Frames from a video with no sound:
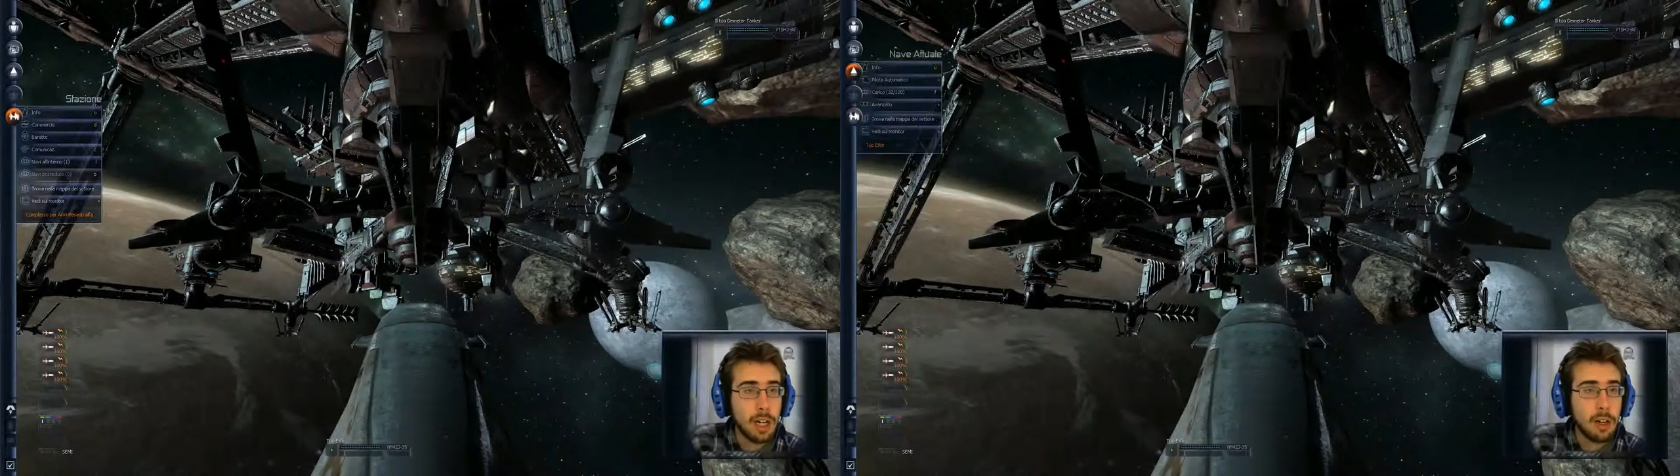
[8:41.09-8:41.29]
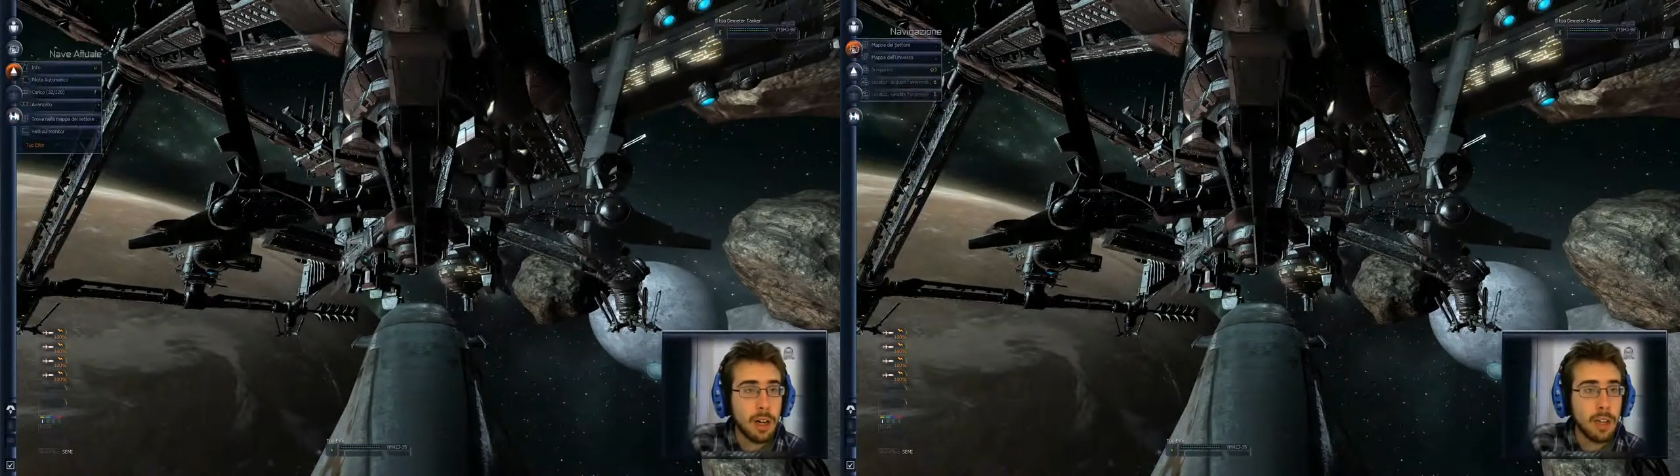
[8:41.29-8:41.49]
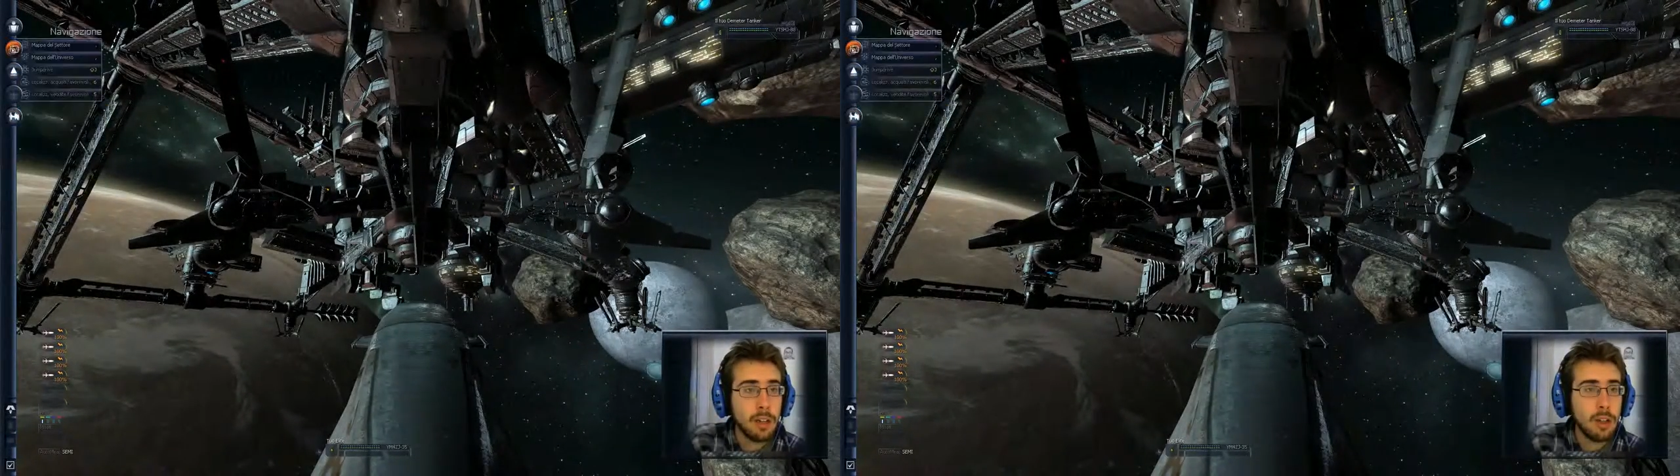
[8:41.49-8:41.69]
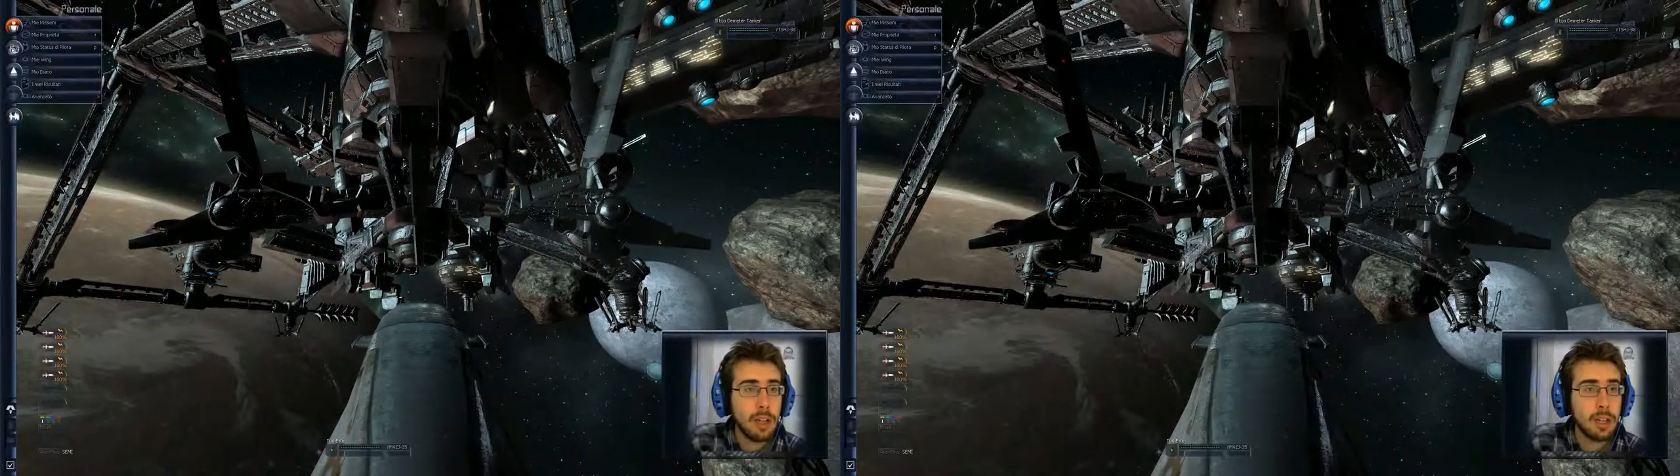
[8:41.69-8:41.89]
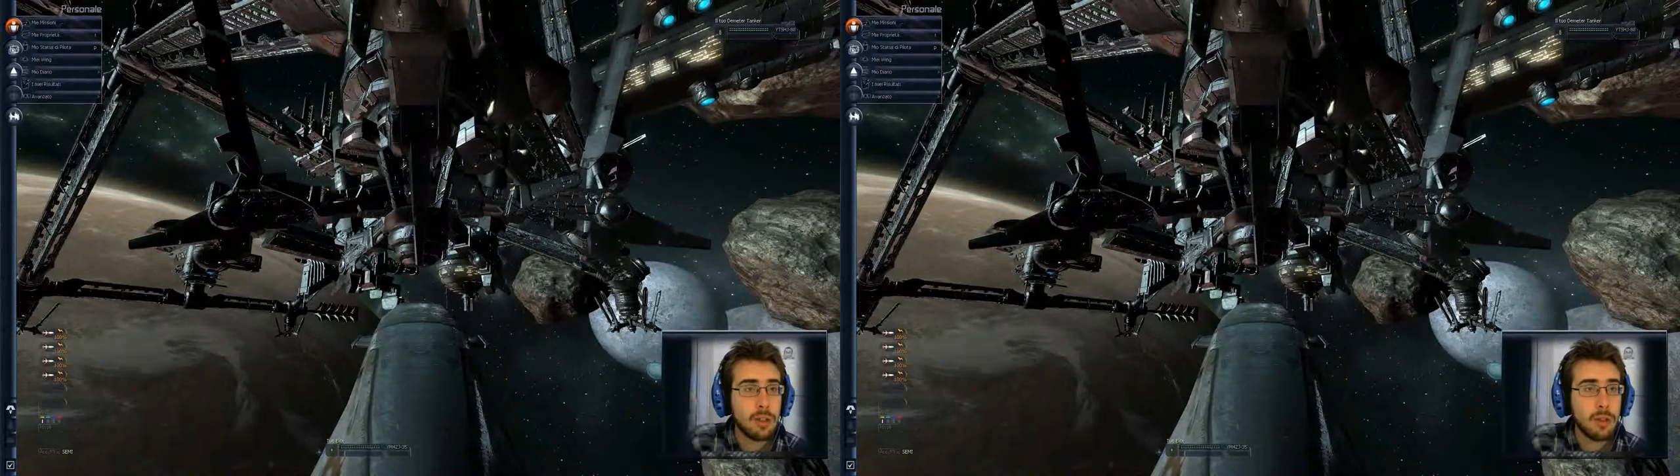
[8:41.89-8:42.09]
Allora, io
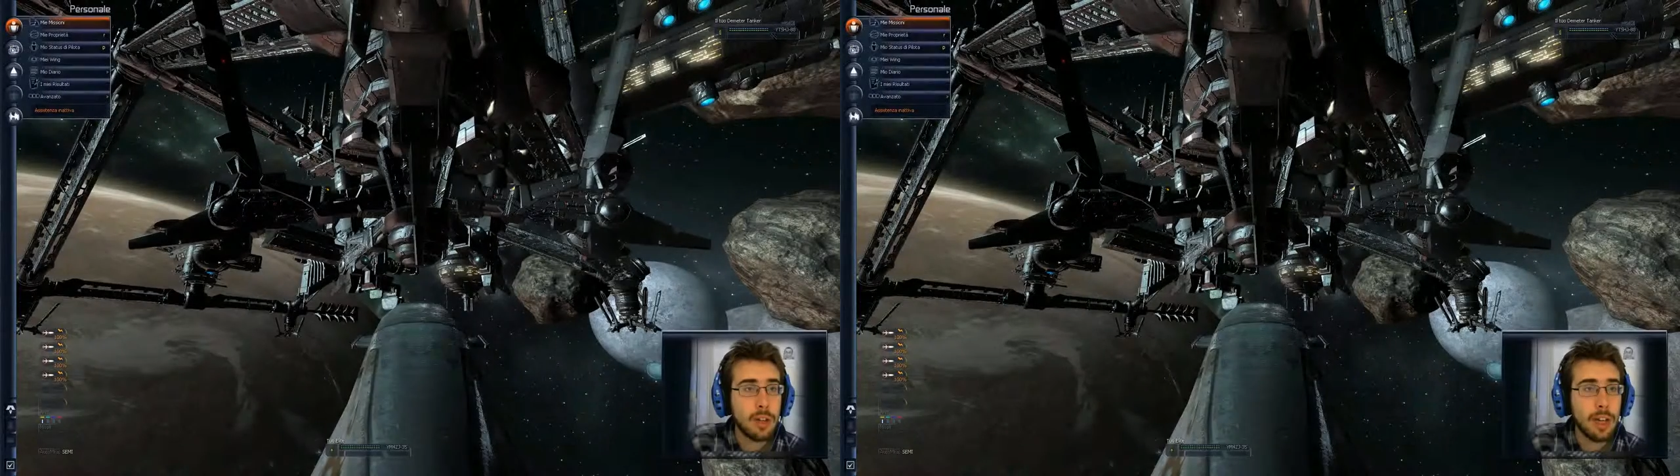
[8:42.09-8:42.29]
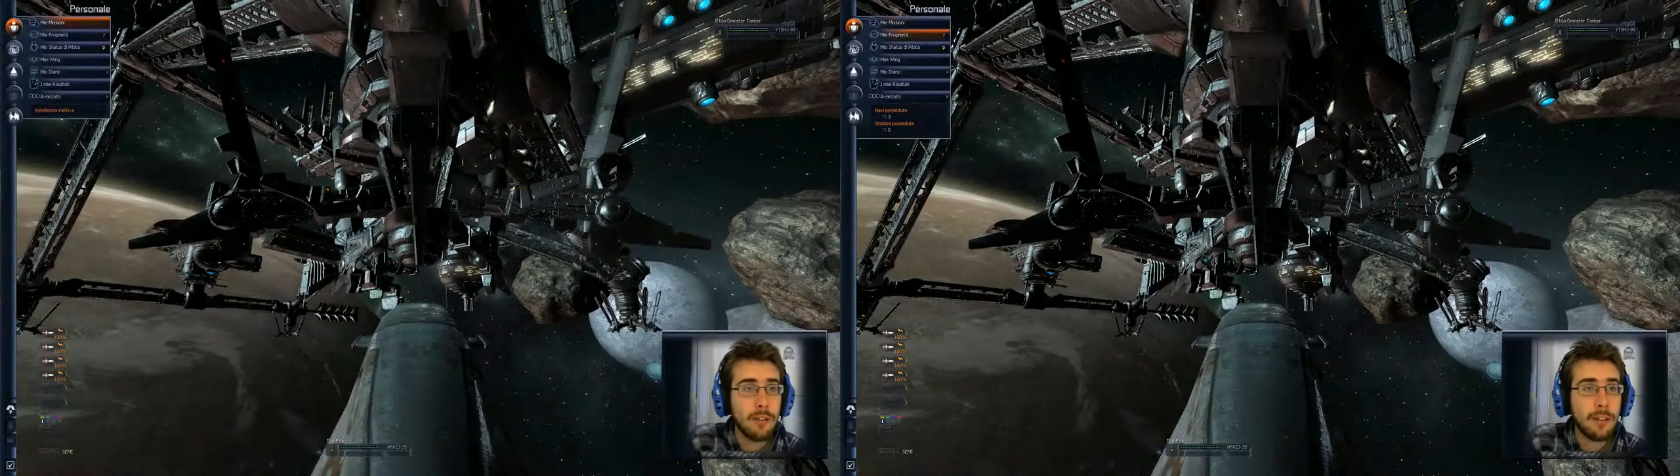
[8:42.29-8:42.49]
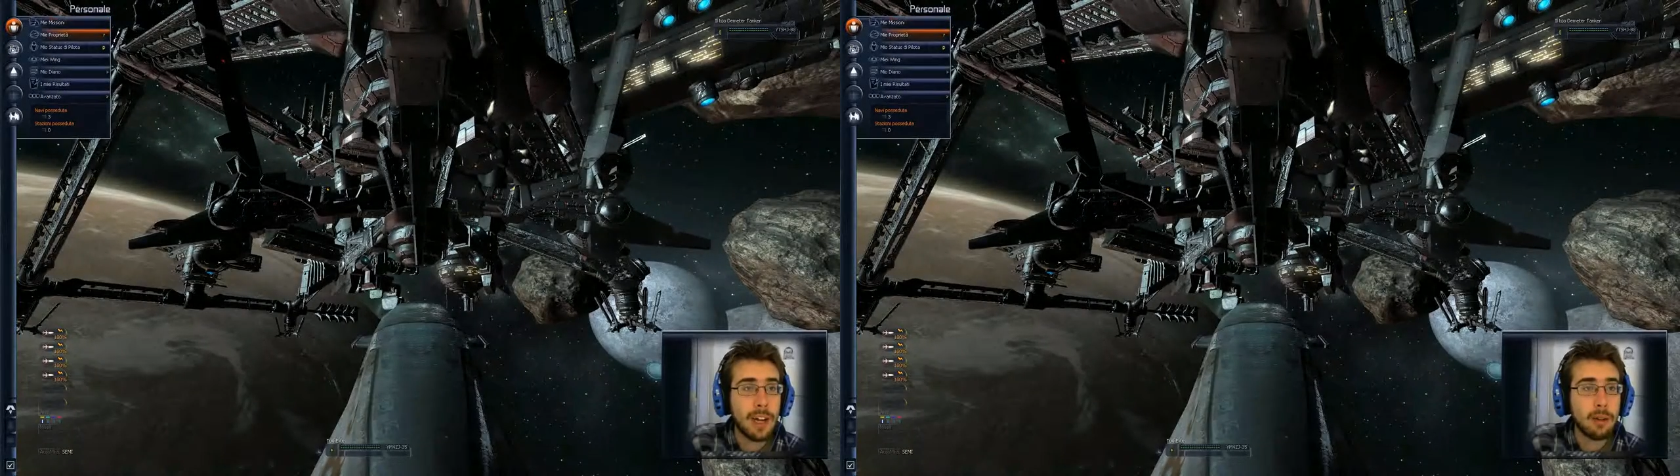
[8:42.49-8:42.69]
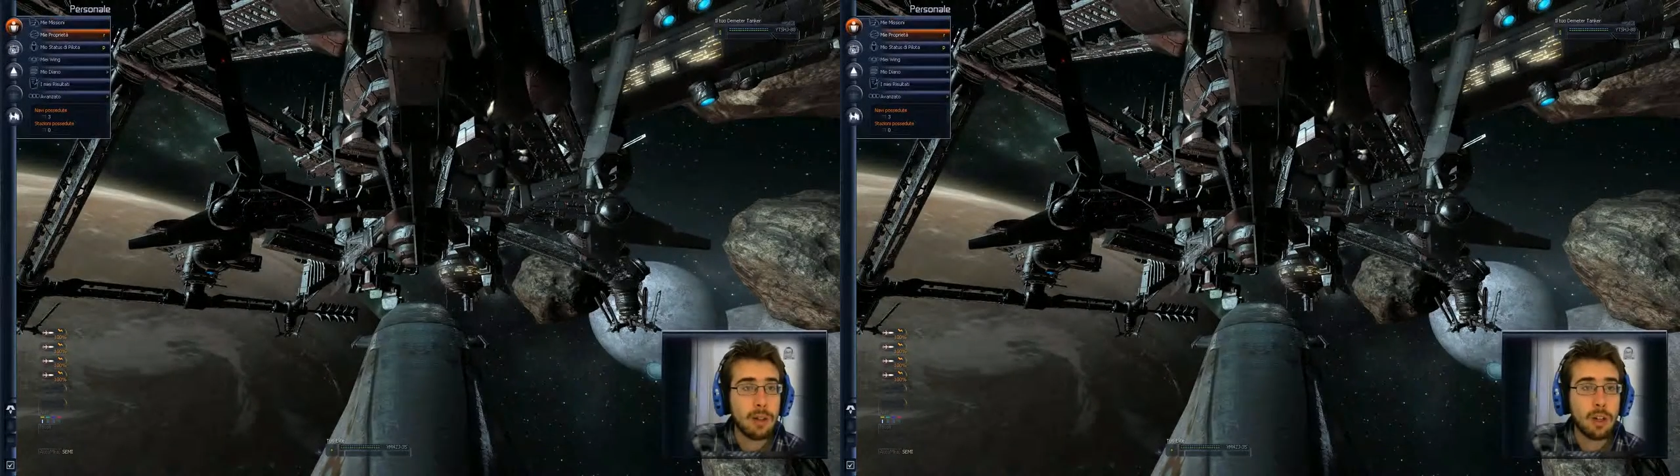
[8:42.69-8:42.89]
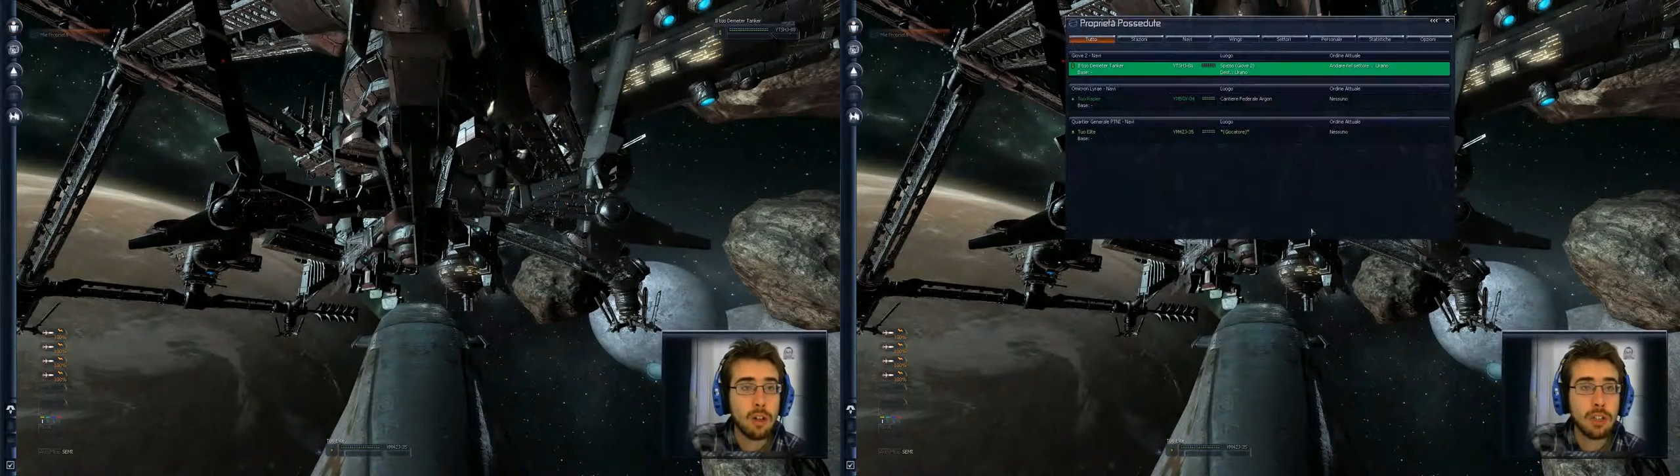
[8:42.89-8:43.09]
adesso vorrei fare
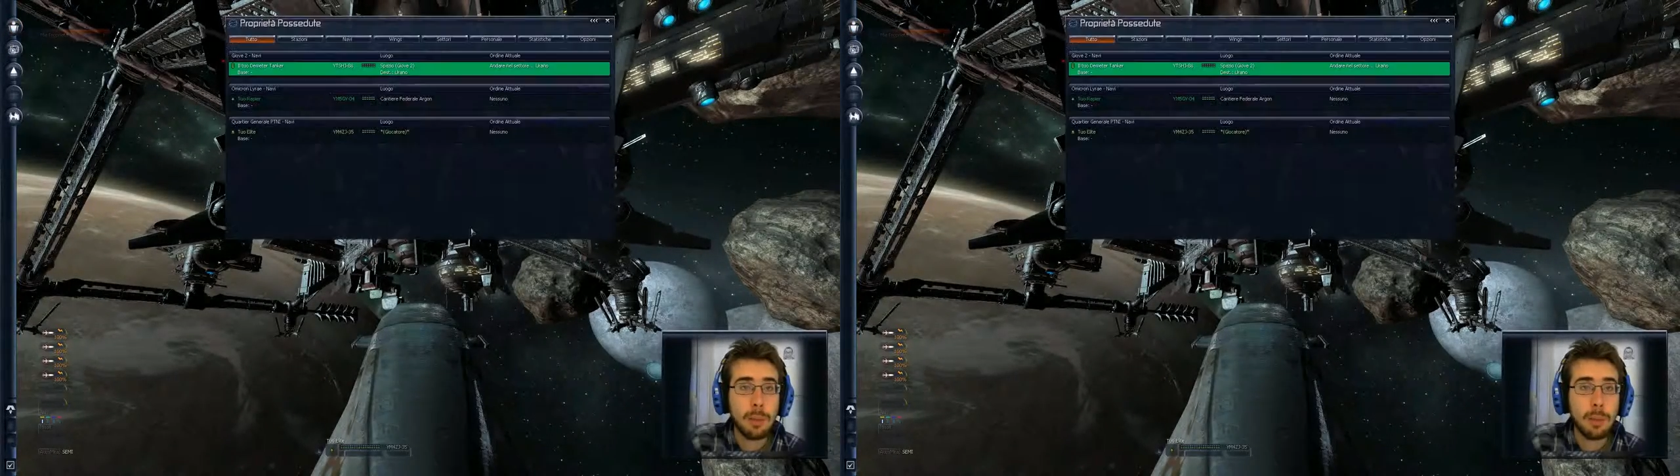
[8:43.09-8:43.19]
una cosa